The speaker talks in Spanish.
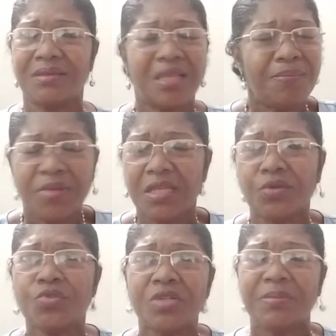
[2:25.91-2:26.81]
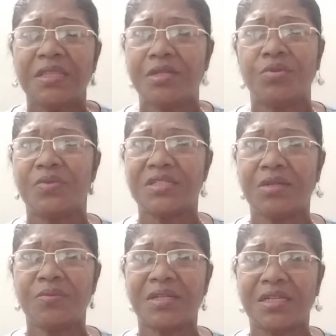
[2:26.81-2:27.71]
también, no solamente la
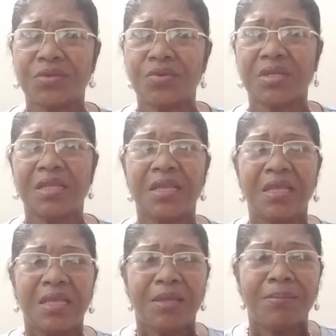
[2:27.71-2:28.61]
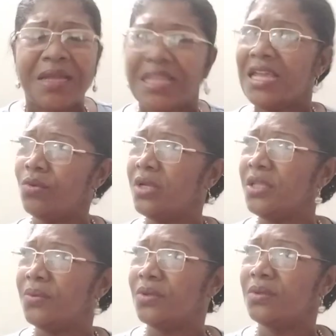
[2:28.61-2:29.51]
Universidad Luis Vargas Torres, maneja un
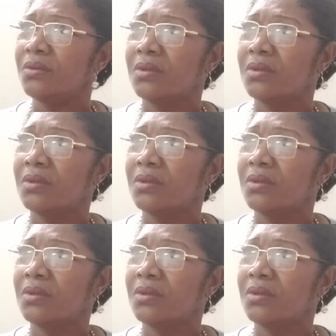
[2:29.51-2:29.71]
libro,